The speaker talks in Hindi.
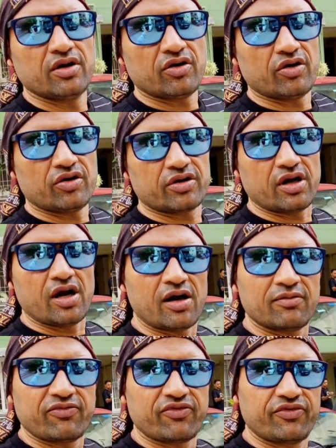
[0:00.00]
और
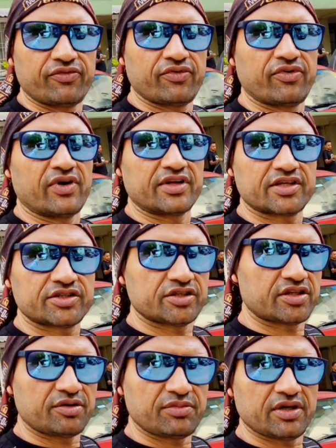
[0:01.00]
अब फर्दर
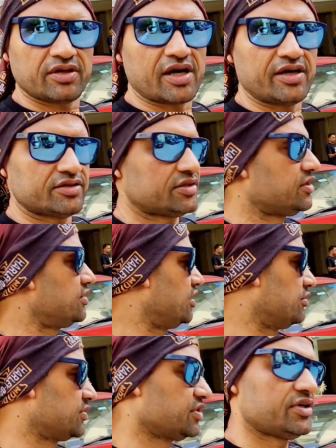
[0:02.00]
जितनी भी राइड्स हैं
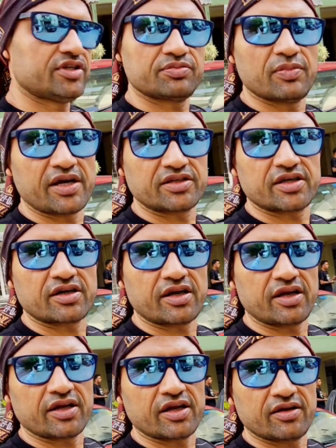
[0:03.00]
हम इस बाइक से करेंगे